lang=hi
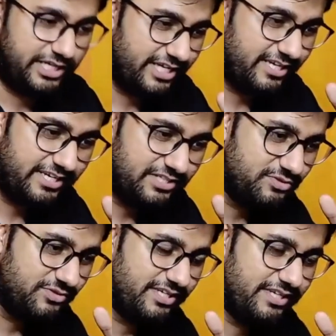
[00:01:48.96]
मीडिया
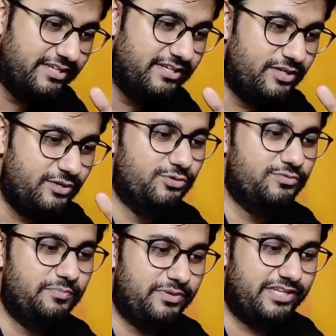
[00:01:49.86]
नाइट्स होता है
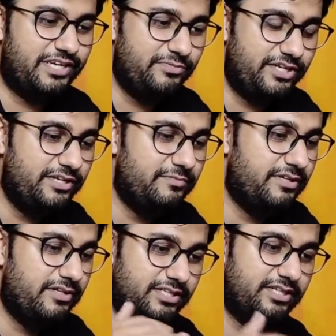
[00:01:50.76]
उसमें पंद्रह मिनट
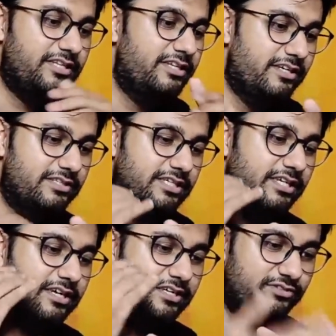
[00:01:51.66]
फिर धीरे धीरे
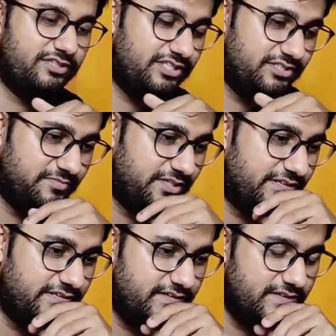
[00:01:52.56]
अच्छा लगा तो तीस
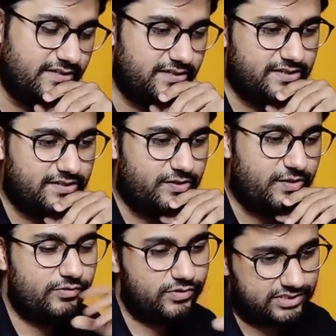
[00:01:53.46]
मिनट
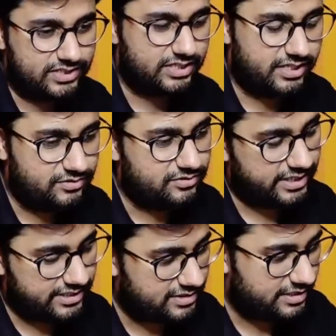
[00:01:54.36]
और वो अच्छा गया तो
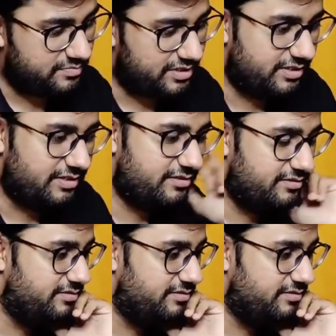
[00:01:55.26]
नेक्स्ट टाइम भी देंगे